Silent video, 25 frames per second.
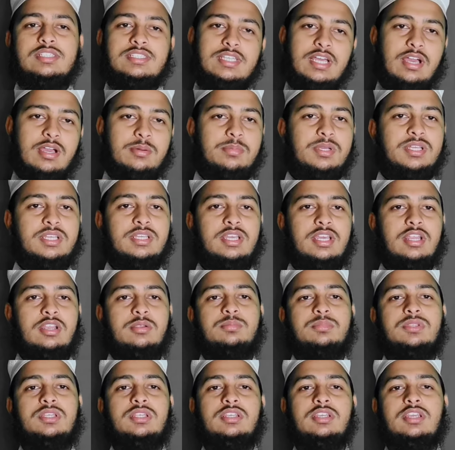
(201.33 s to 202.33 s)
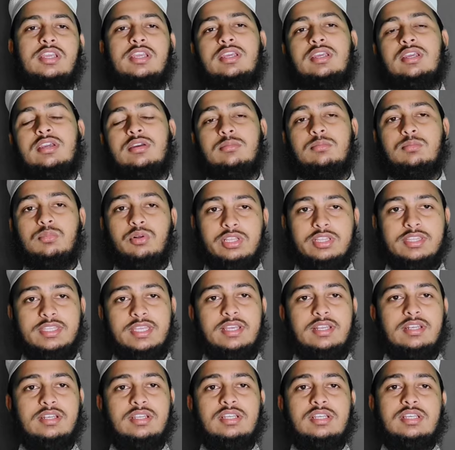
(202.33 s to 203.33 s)
সাহাবাই কারামদেরকে
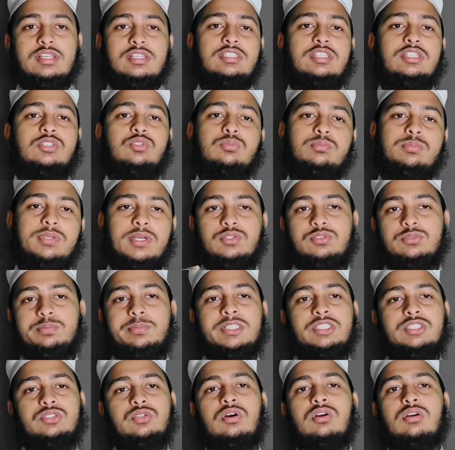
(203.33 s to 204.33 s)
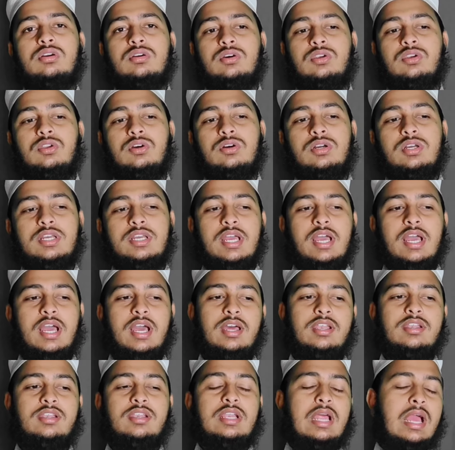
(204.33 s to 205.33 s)
বলতেন যে তোমরাও মেসক করো
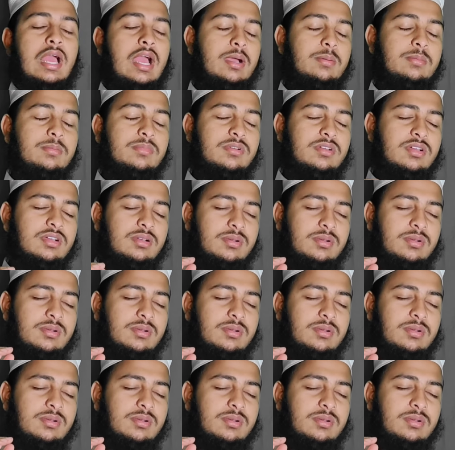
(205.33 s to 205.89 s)
আর আম